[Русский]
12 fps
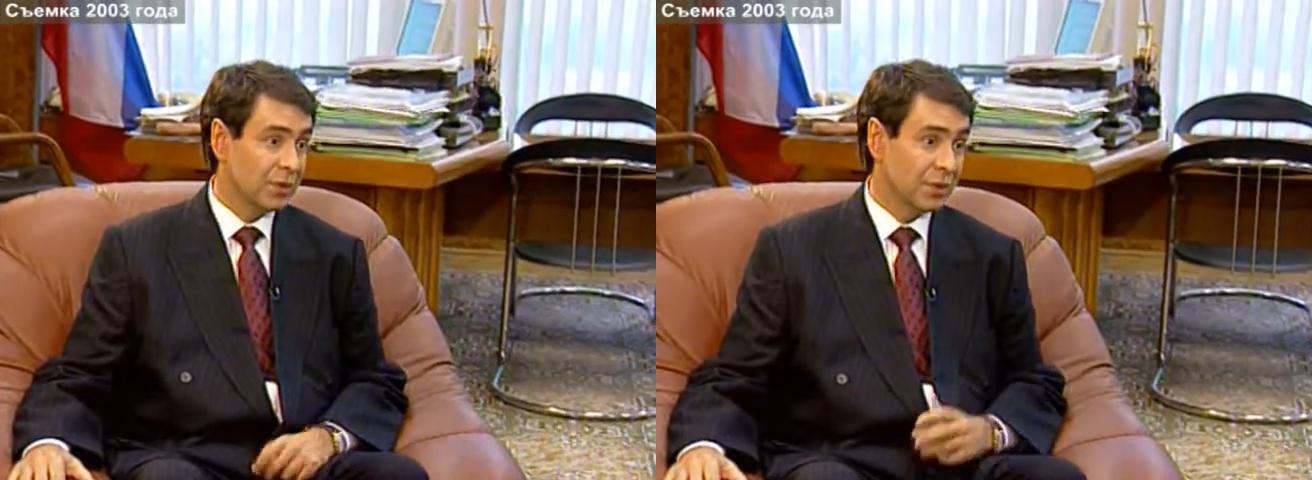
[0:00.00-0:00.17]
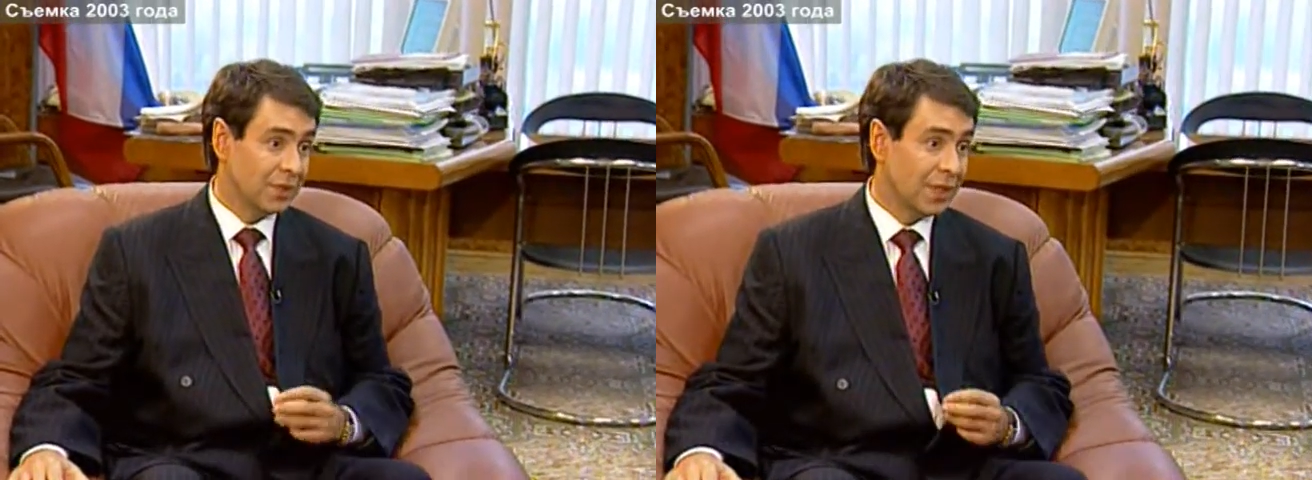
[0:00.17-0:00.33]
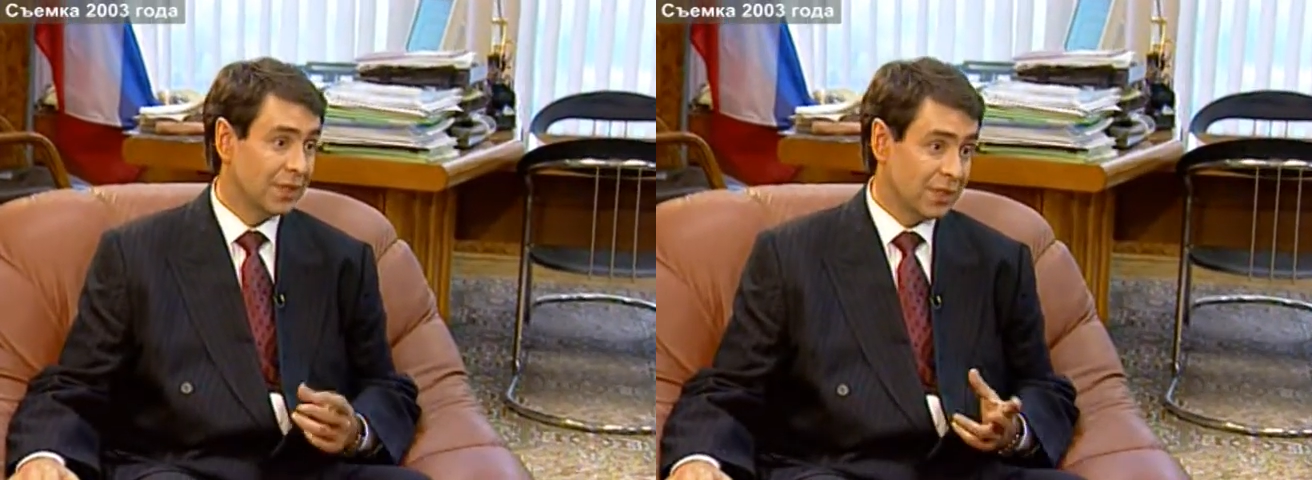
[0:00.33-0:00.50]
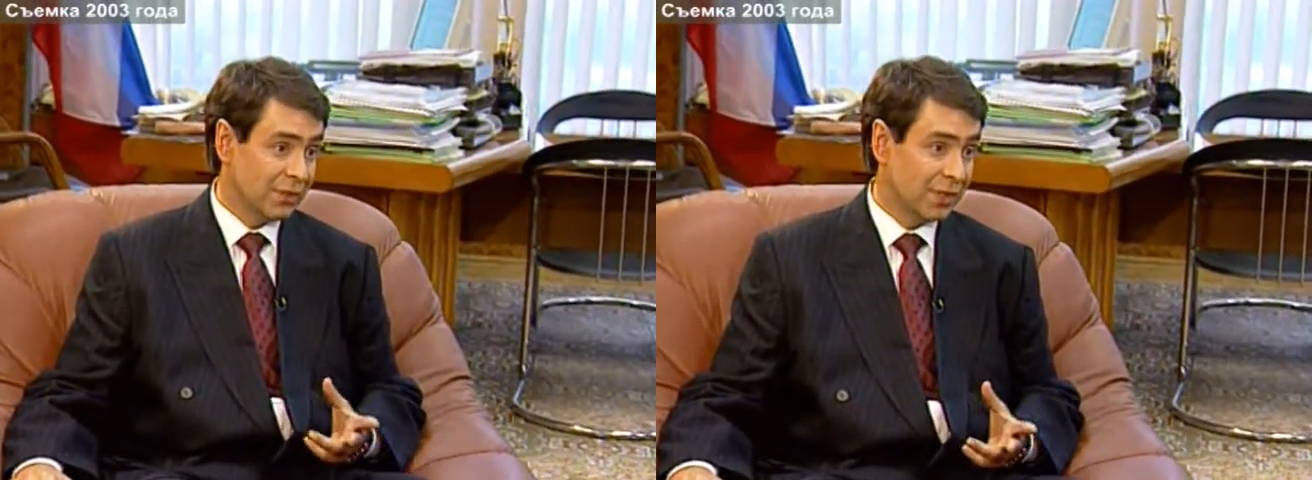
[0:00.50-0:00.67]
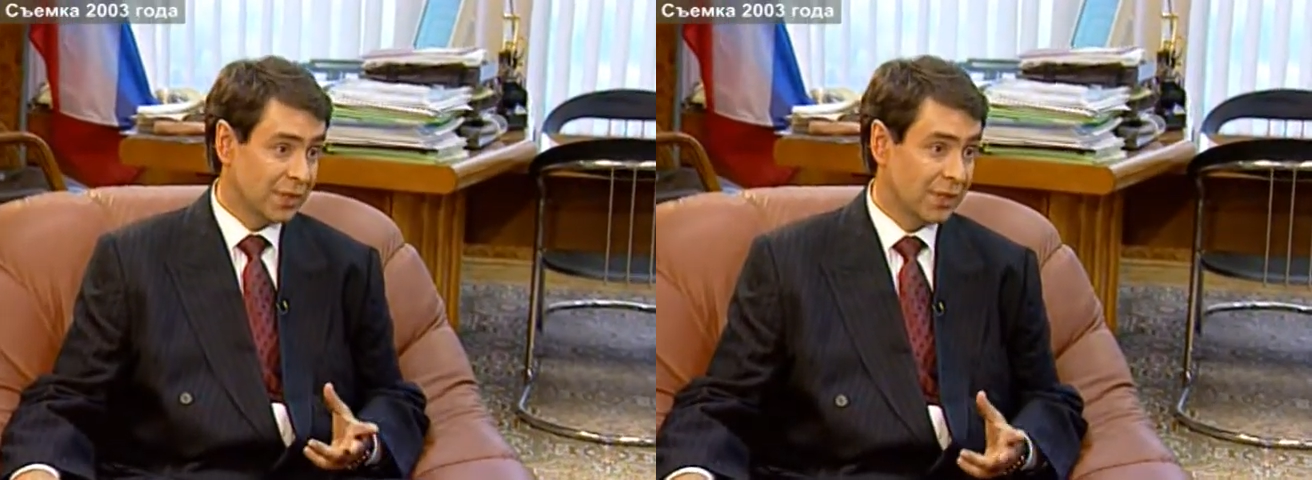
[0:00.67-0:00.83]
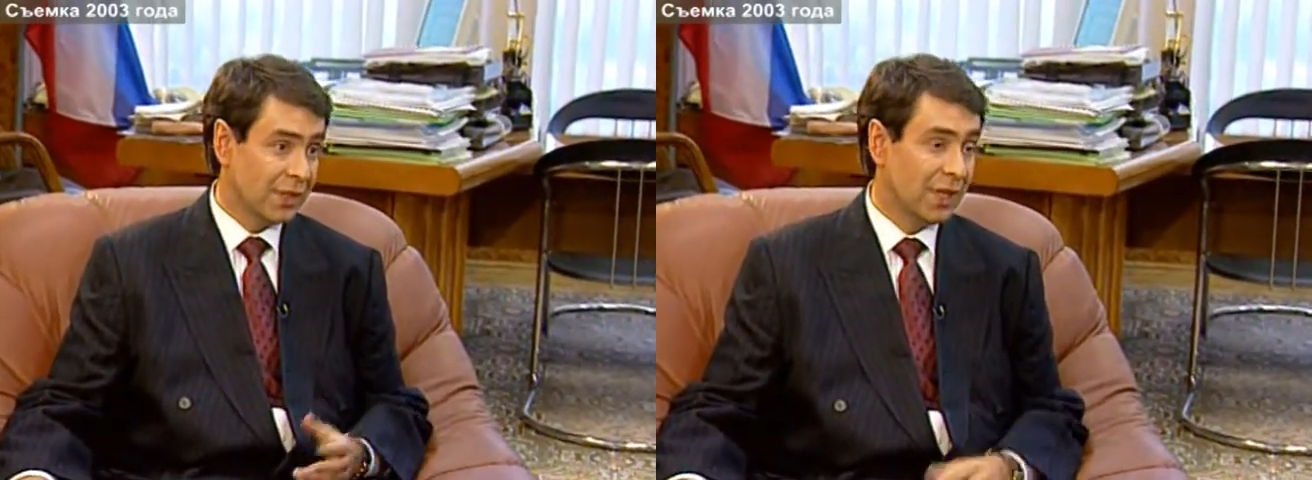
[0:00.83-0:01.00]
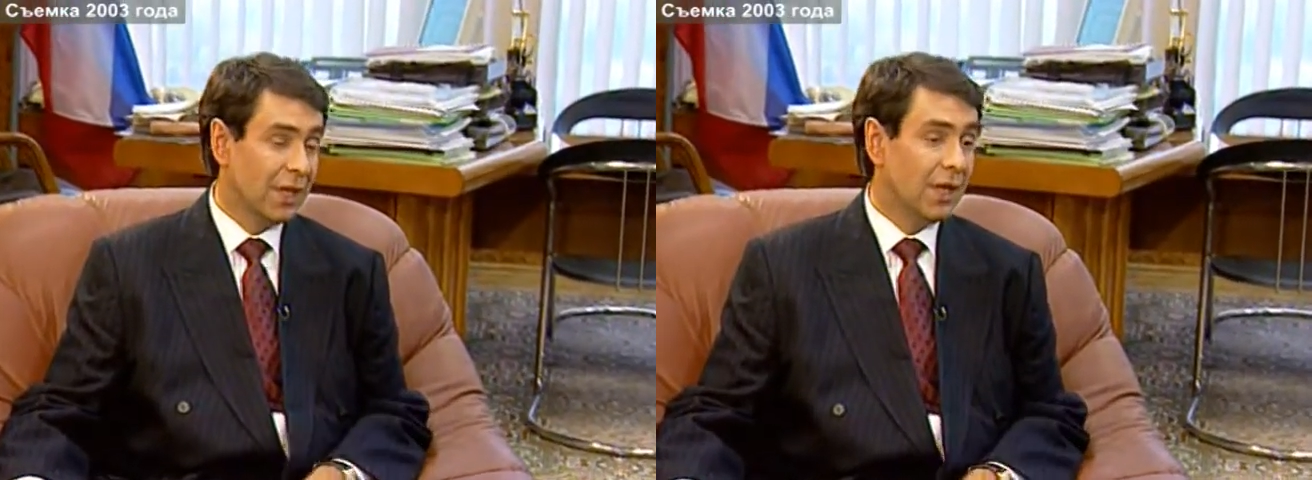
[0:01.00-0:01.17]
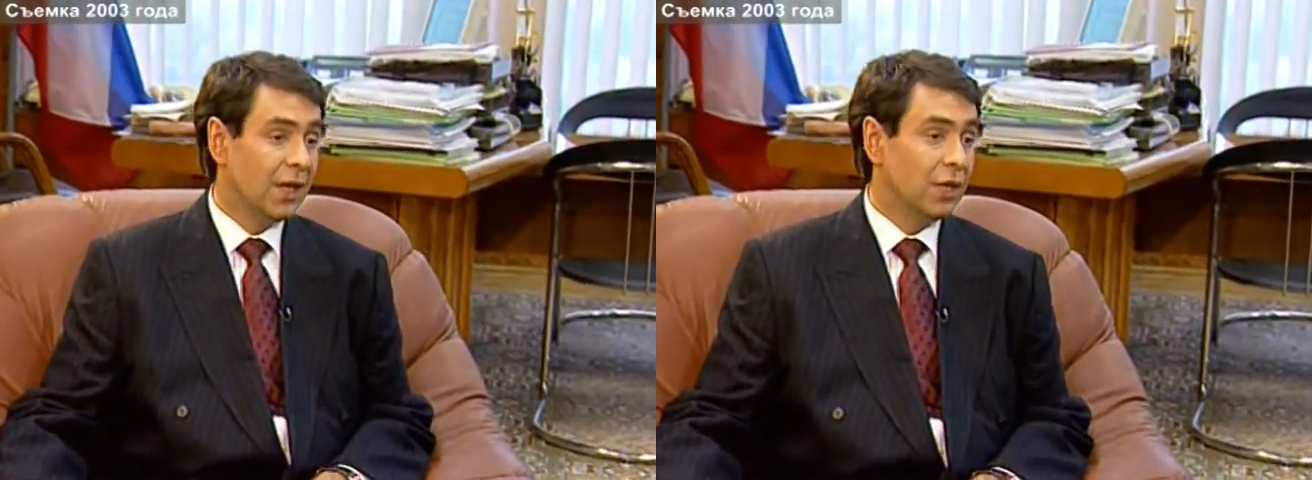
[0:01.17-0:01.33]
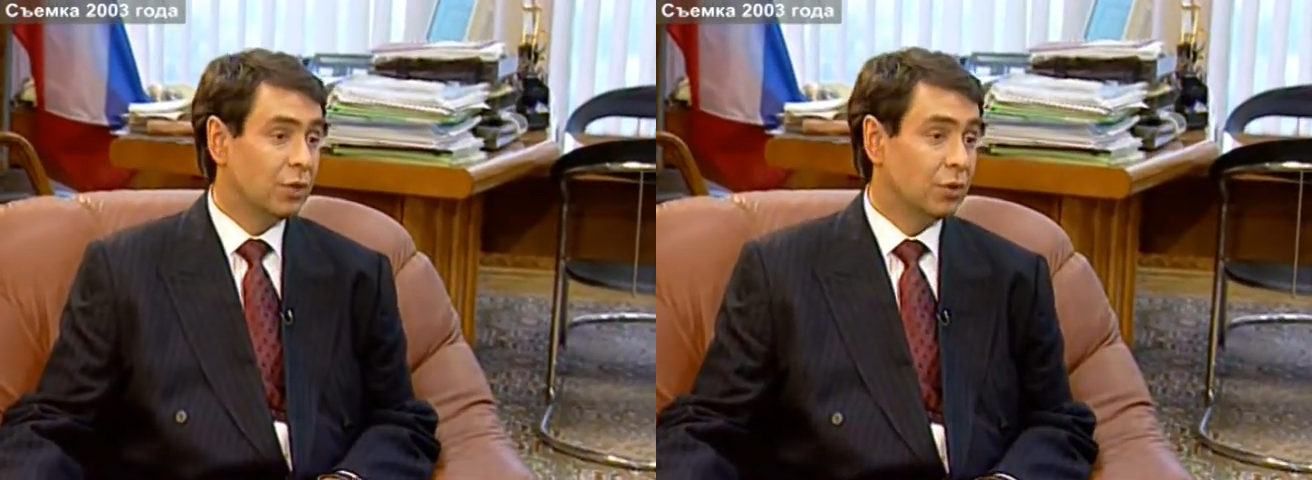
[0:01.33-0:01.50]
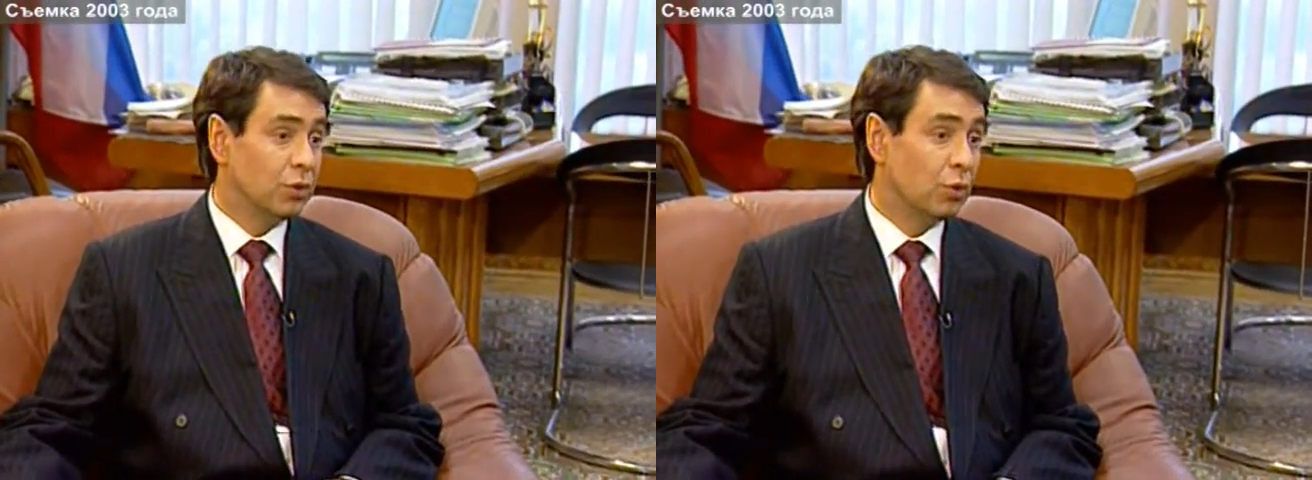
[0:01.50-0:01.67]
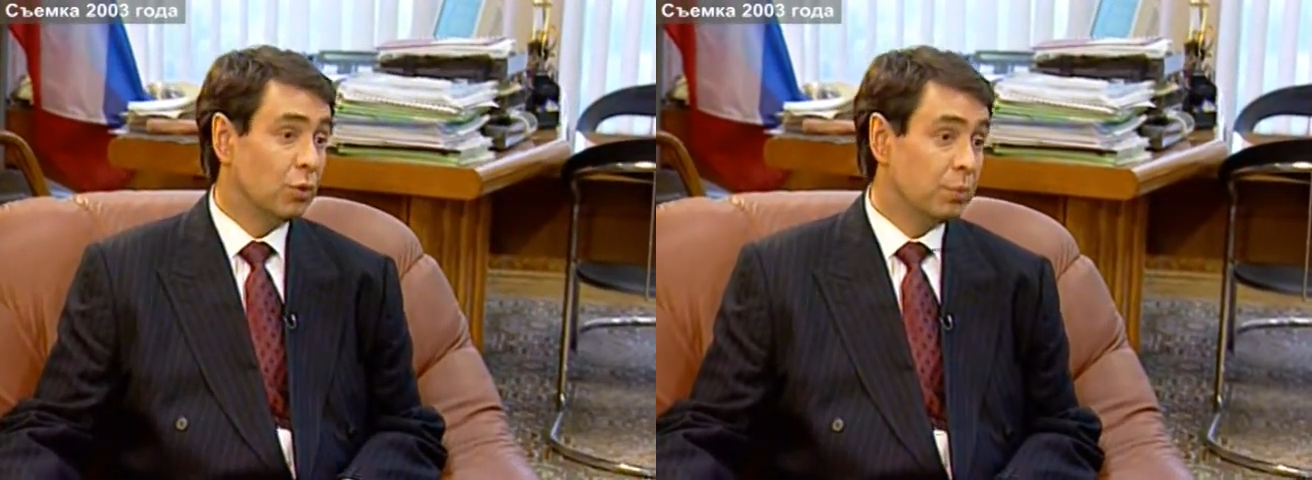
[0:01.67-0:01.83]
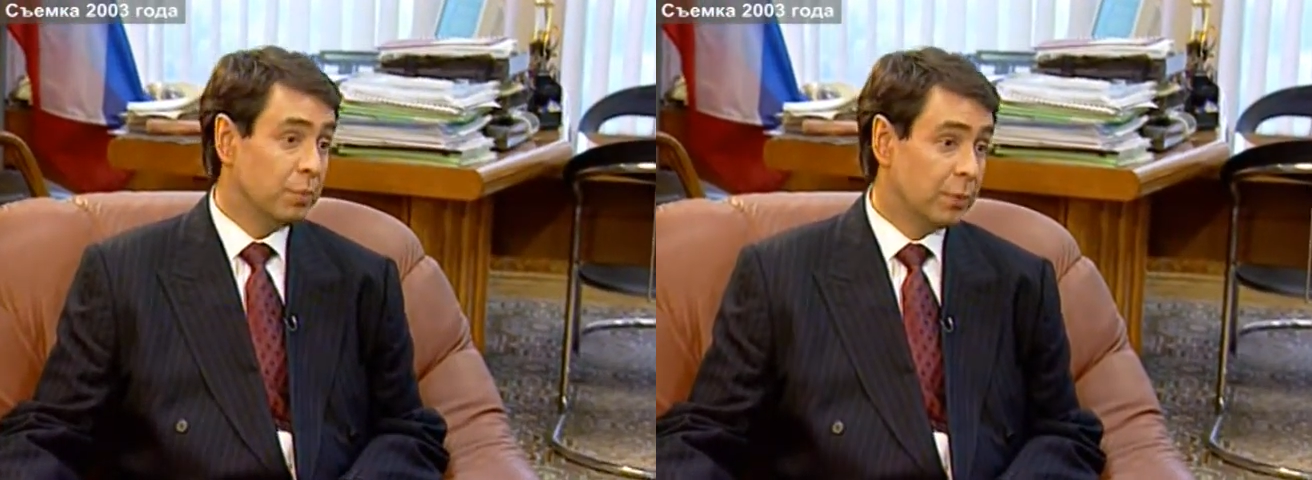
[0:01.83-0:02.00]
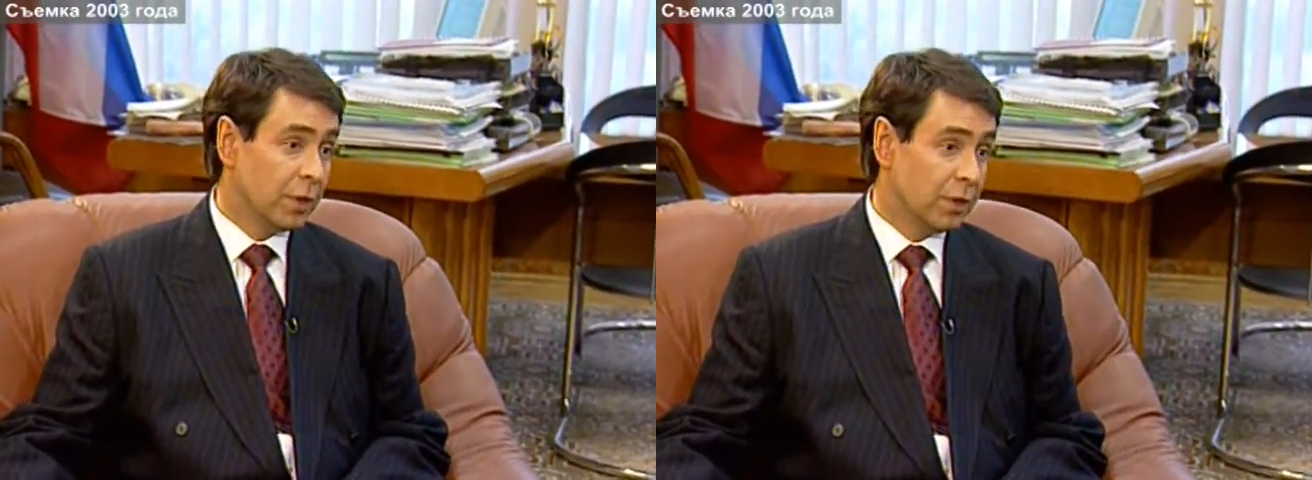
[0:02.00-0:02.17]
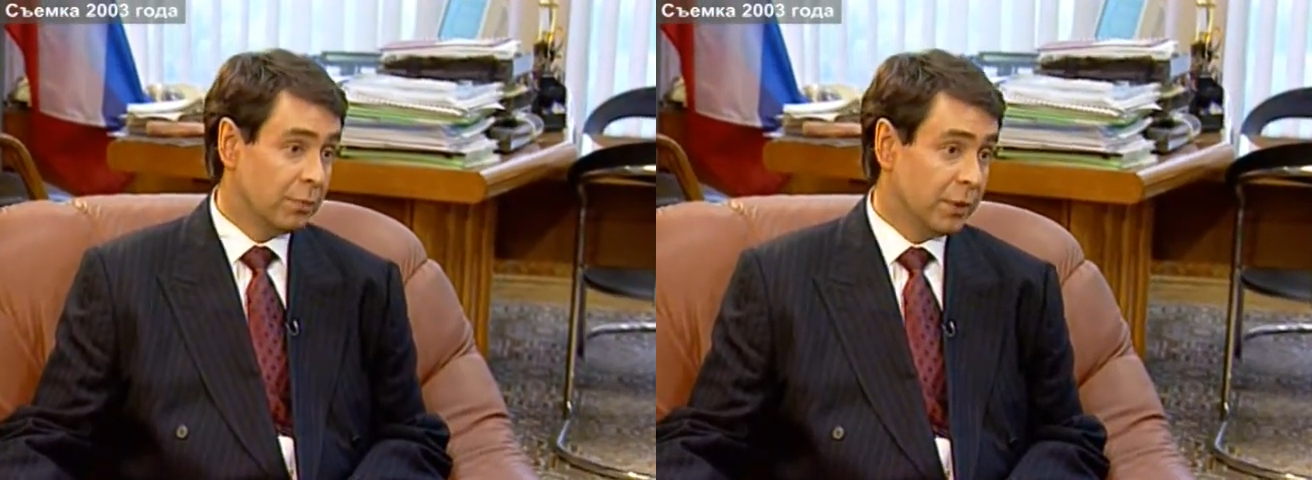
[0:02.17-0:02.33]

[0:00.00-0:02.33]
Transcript: Эта mm-hmm. дата известна то э,